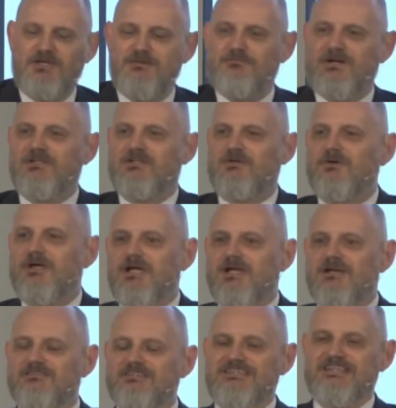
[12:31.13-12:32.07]
i będą
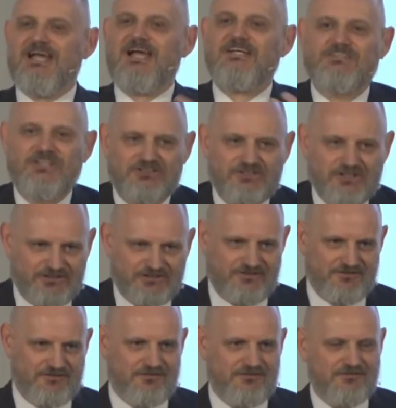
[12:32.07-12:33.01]
nasze
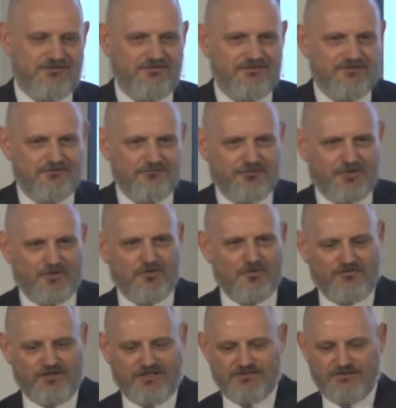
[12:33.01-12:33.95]
rzeczy
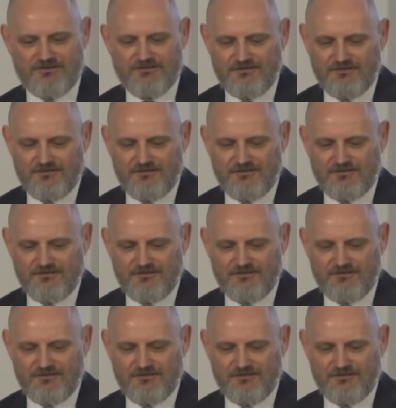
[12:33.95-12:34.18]
promować.